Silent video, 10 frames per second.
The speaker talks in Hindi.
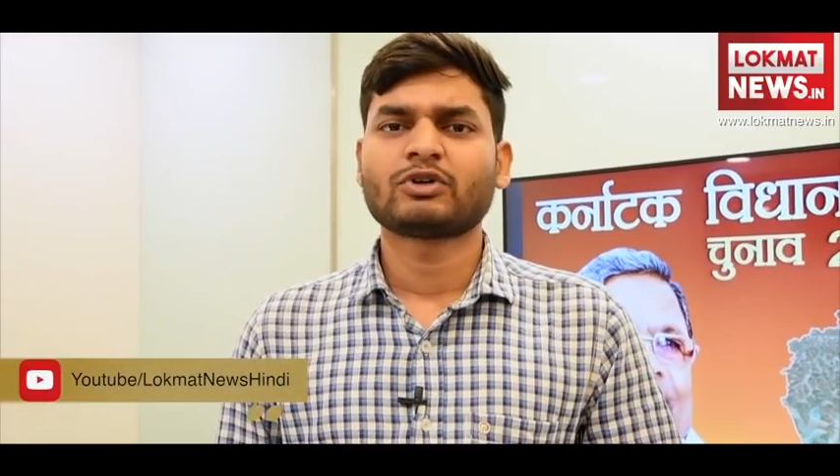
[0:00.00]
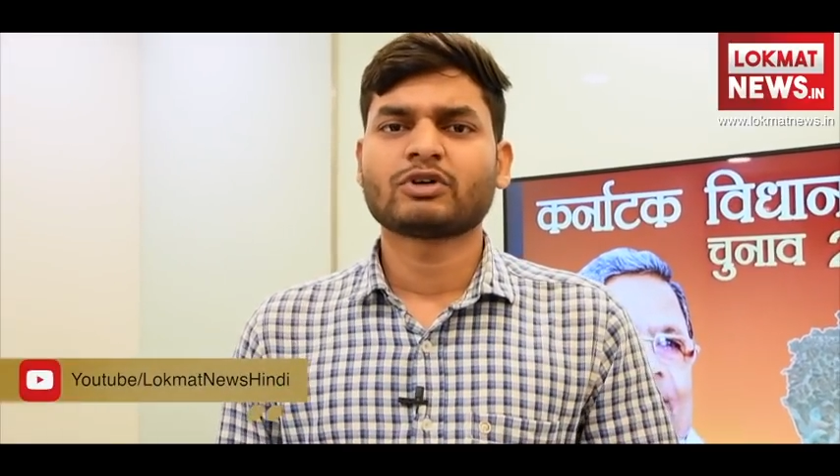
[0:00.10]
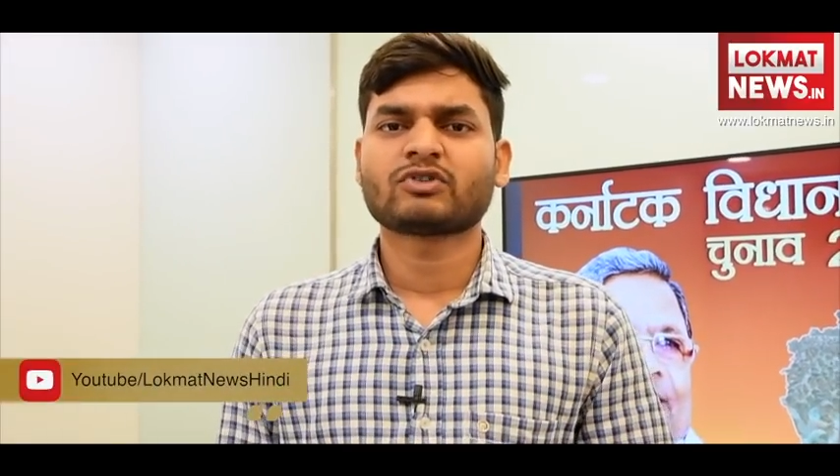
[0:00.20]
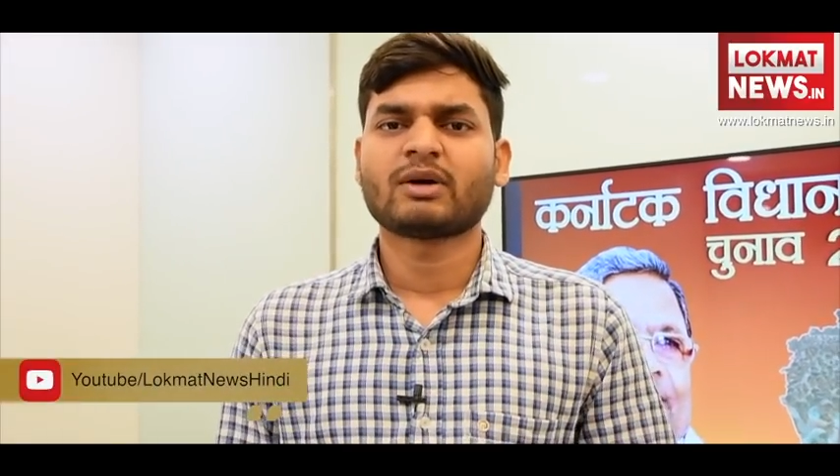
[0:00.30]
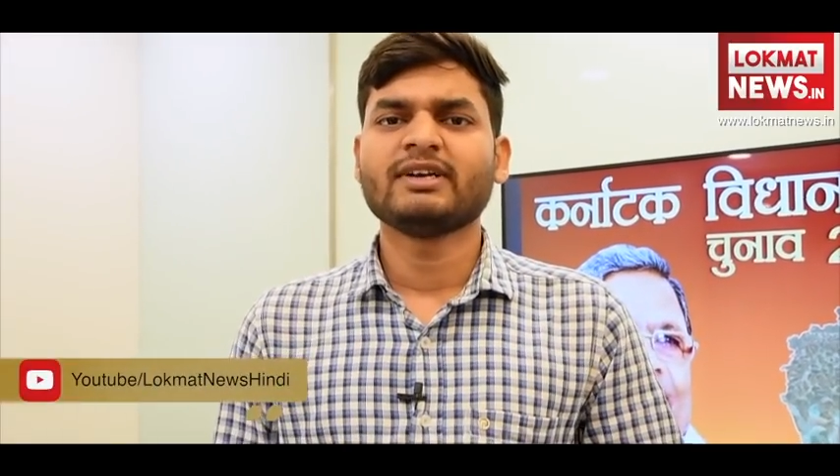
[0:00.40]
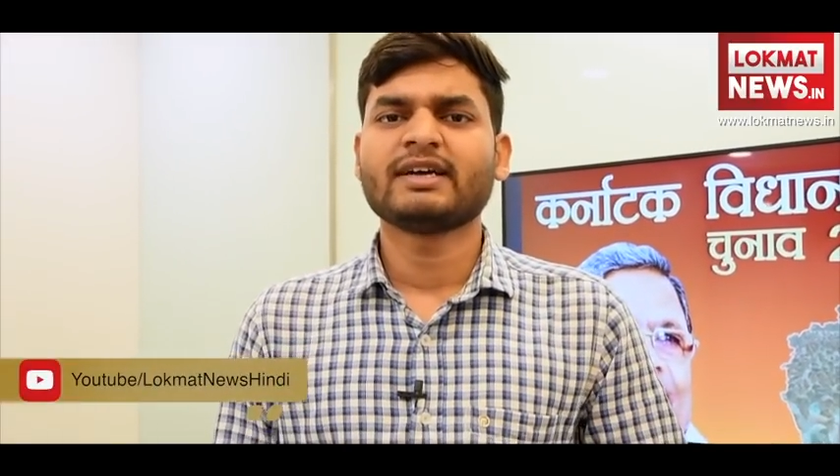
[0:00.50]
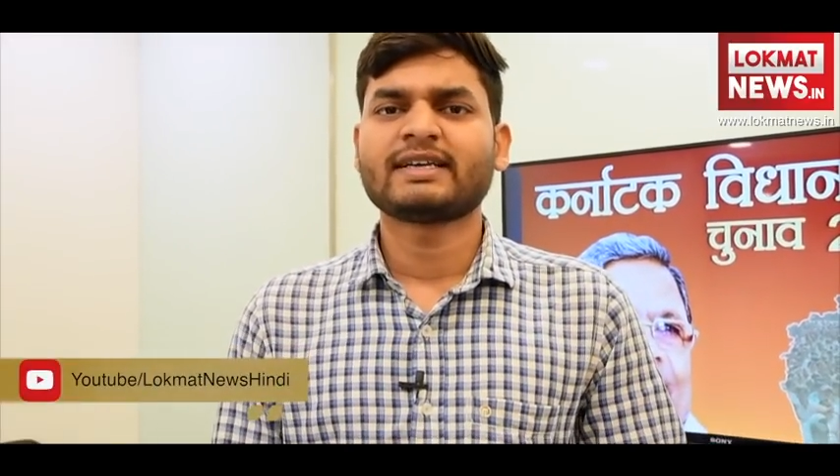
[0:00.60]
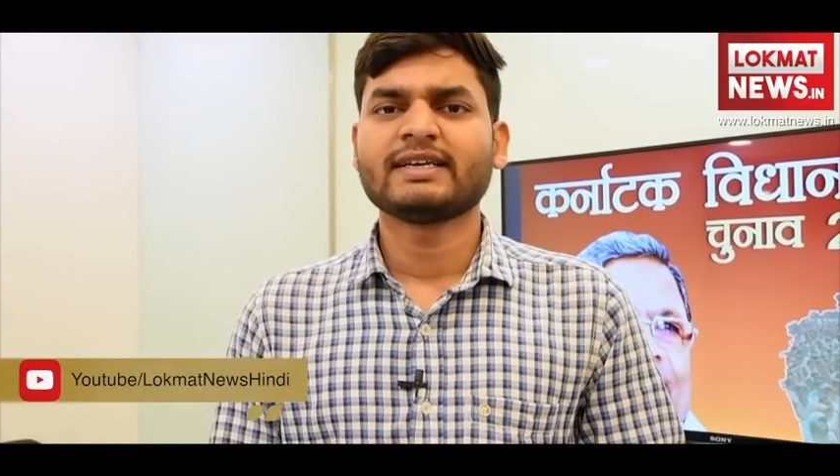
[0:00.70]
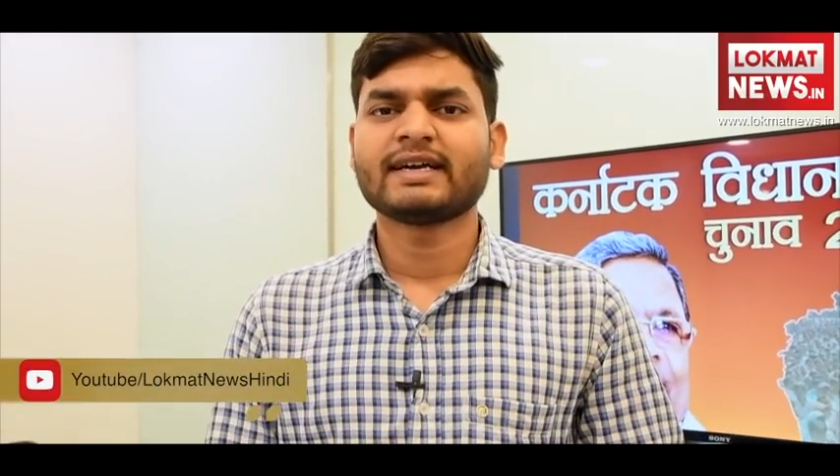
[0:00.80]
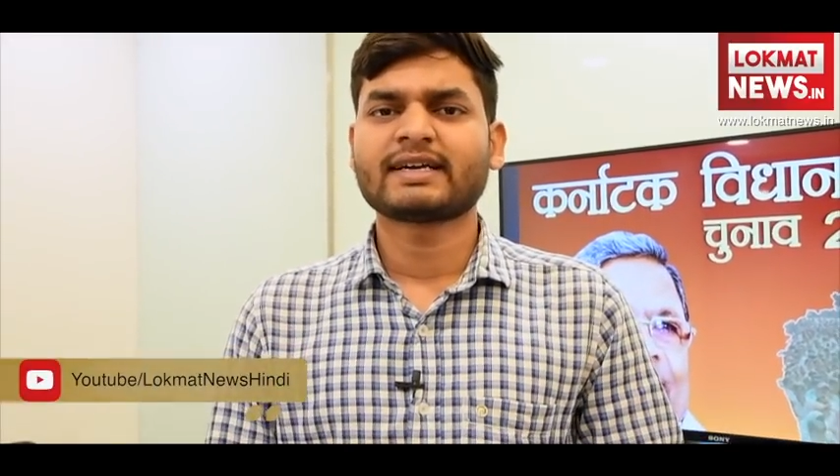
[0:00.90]
पुट्टास्वामी का
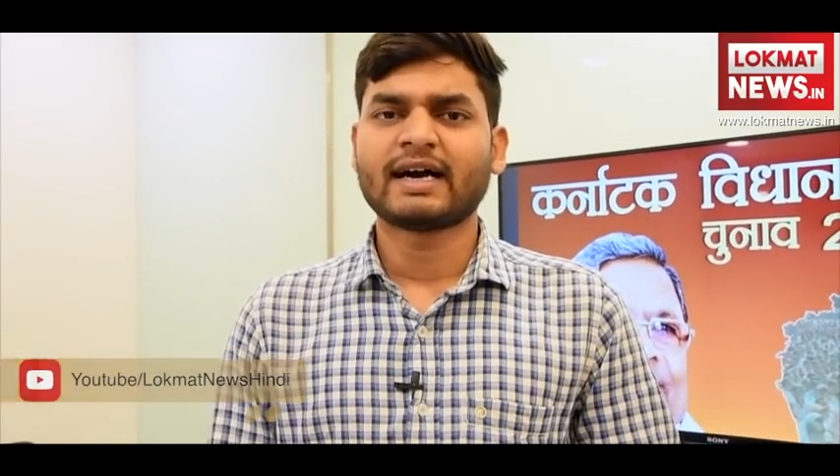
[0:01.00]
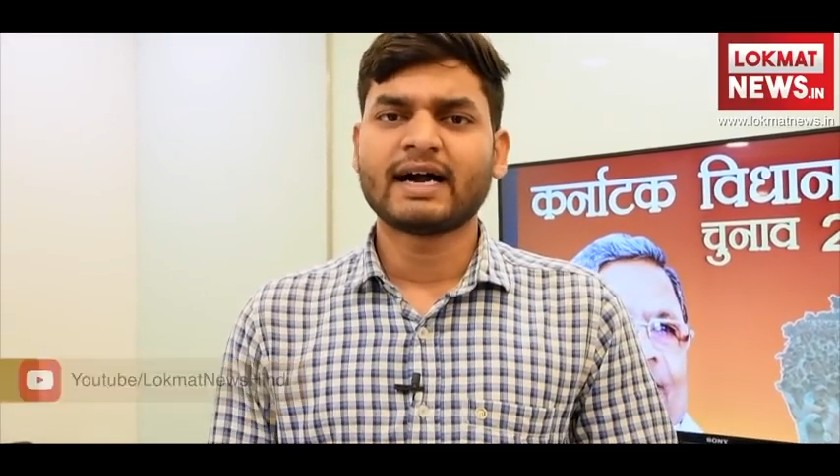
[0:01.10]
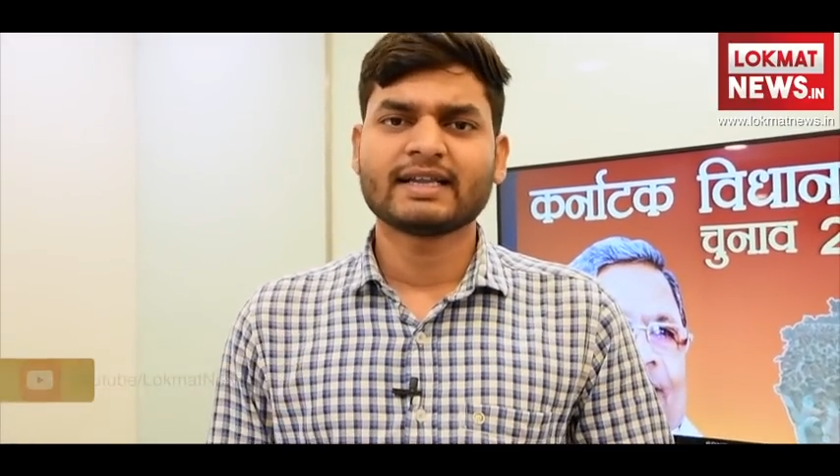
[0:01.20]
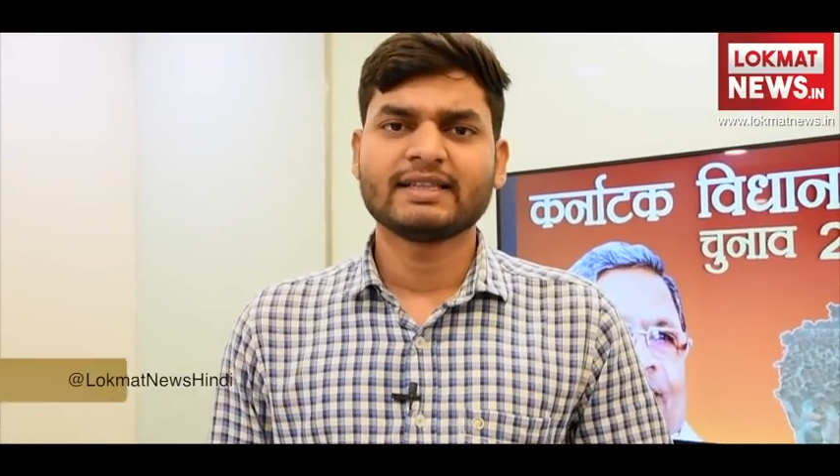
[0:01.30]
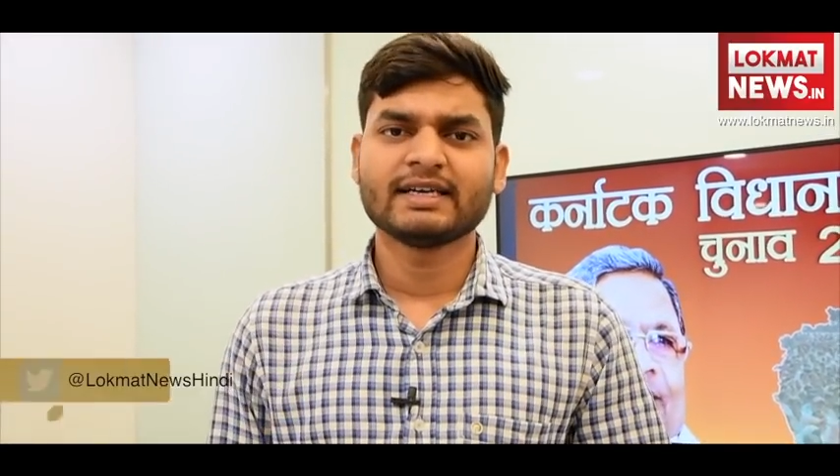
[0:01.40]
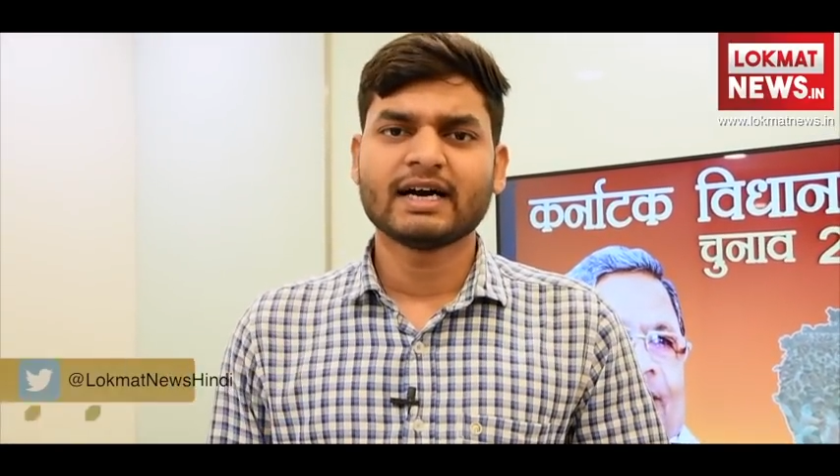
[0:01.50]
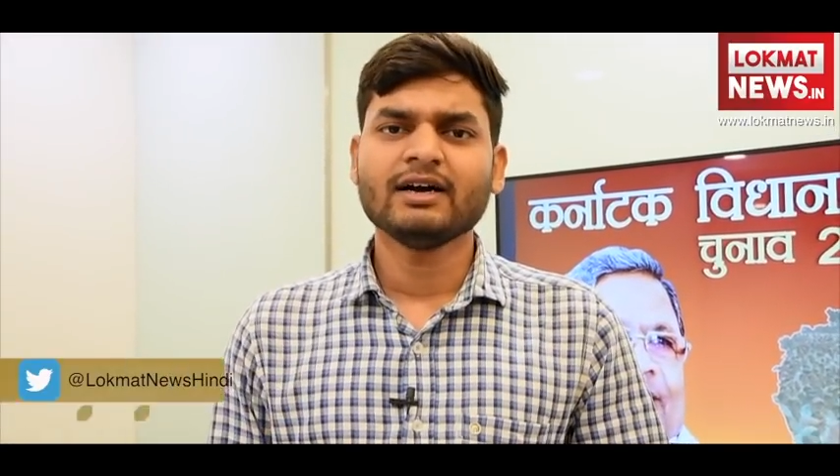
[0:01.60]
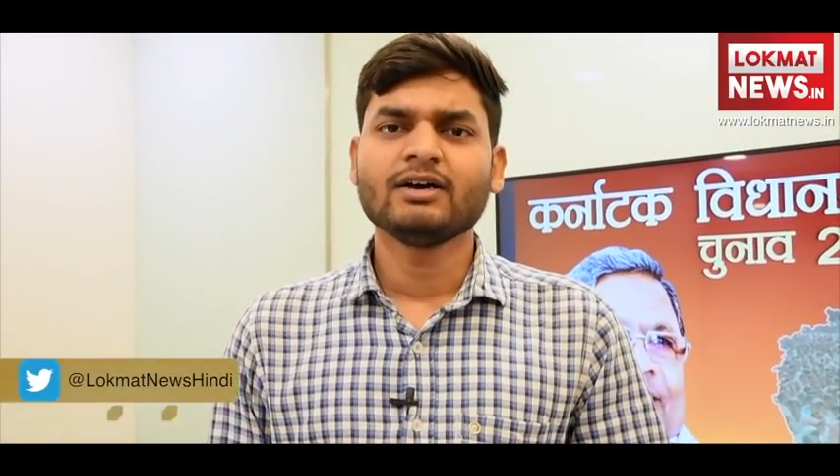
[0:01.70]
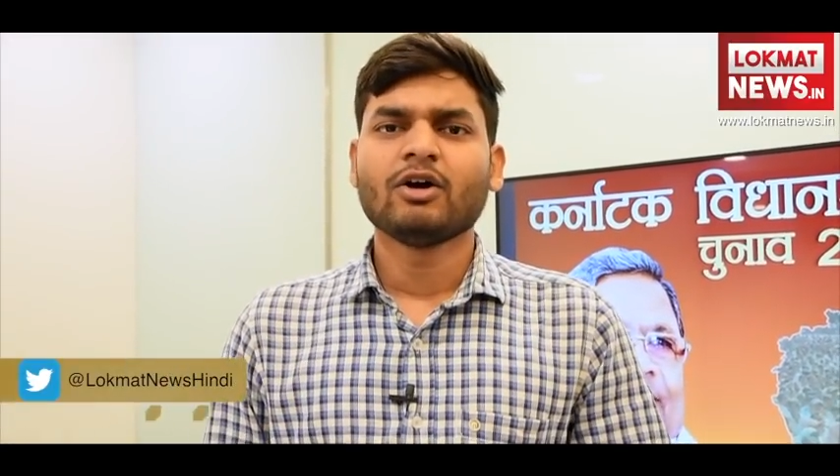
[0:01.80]
टिकट काट दिया